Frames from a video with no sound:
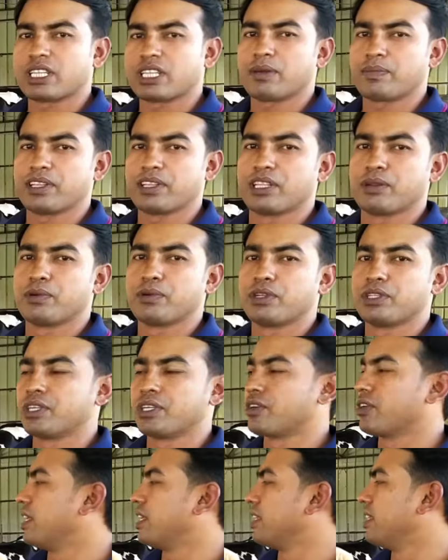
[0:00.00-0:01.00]
সাথে আপনাদের
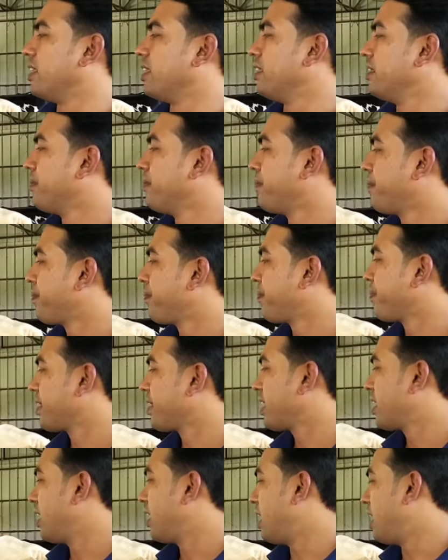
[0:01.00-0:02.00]
পরিচয় করে দেই
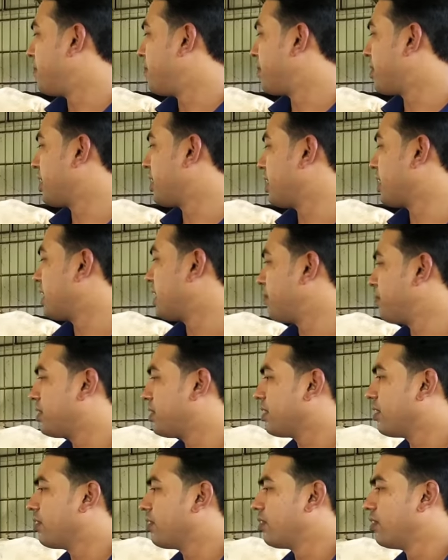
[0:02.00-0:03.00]
আমার এই
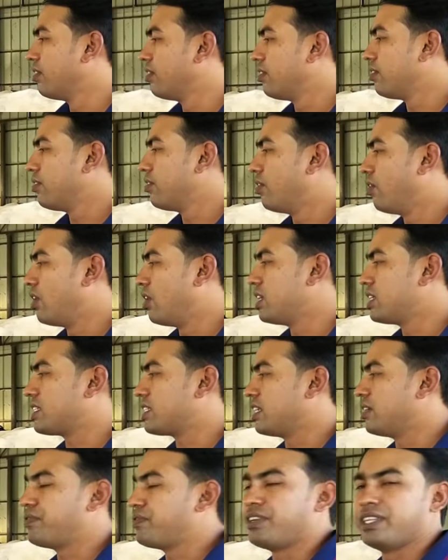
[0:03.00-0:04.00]
গাভীটা হলো
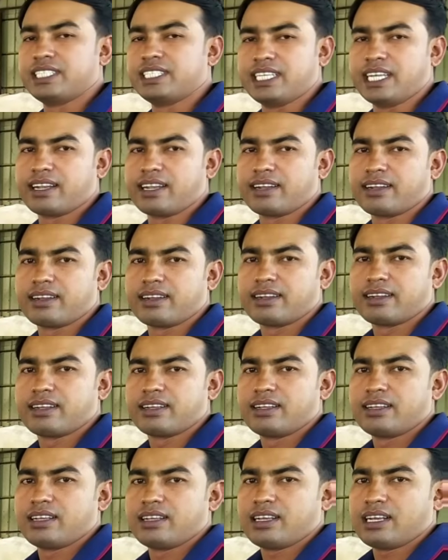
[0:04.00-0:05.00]
হলিস্টেন ফ্রিজিয়ান
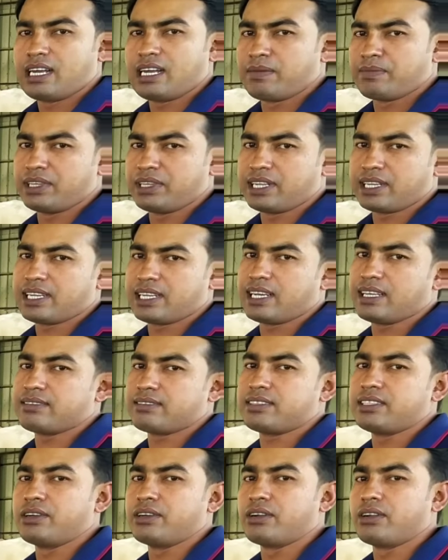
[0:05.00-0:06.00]
আমি এটা
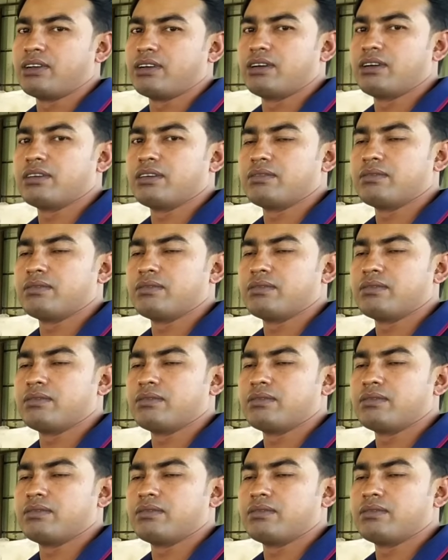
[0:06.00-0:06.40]
আনছি হলো